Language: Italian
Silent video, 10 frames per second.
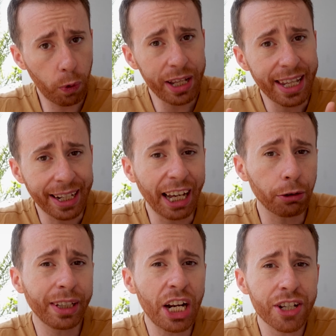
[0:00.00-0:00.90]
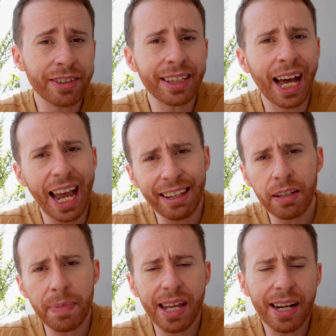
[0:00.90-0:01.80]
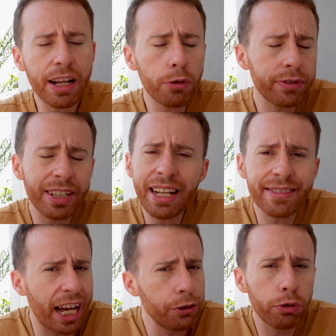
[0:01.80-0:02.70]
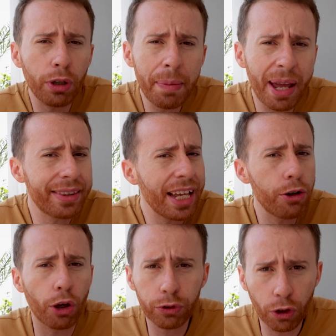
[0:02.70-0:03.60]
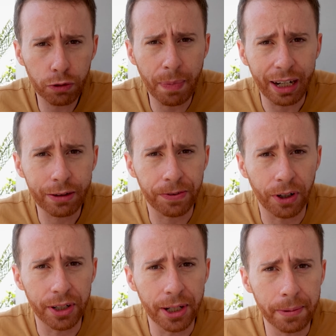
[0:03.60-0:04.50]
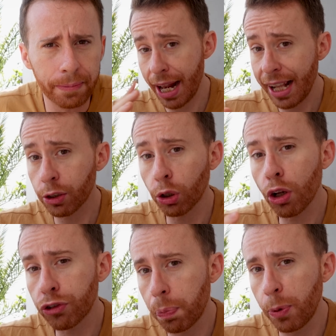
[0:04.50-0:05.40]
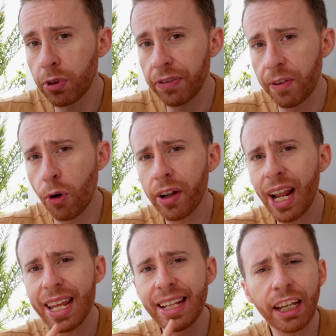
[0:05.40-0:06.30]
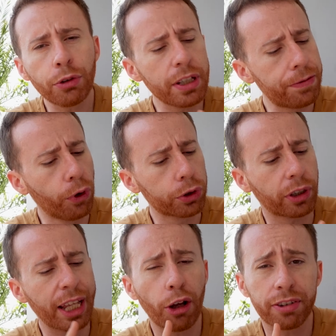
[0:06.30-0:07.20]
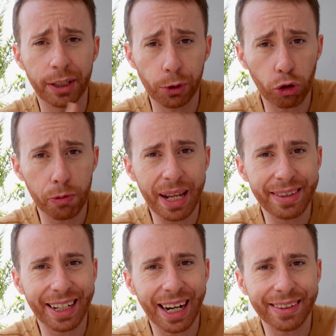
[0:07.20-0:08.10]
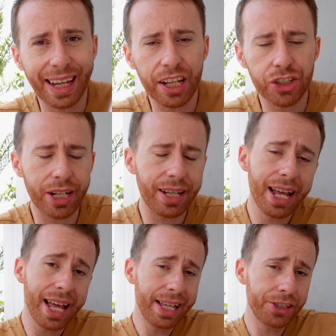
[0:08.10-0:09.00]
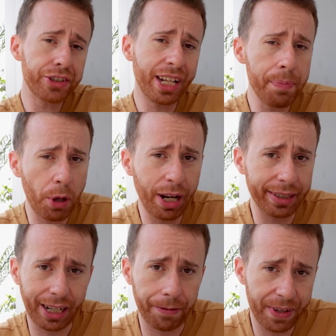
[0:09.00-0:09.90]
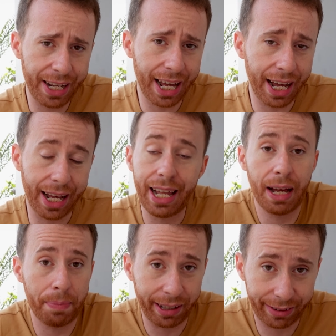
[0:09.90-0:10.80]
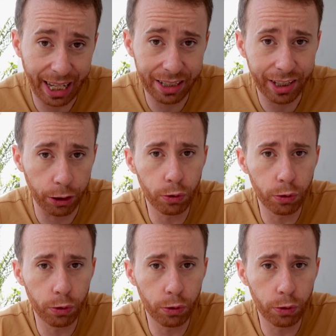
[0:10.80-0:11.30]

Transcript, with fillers: quindi in caso di necessità esibirli utilizzando solamente il nostro smartphone. E altro grosso punto a favore, in caso di furto dei nostri documenti cartacei ci sarebbe un'altra fila abbastanza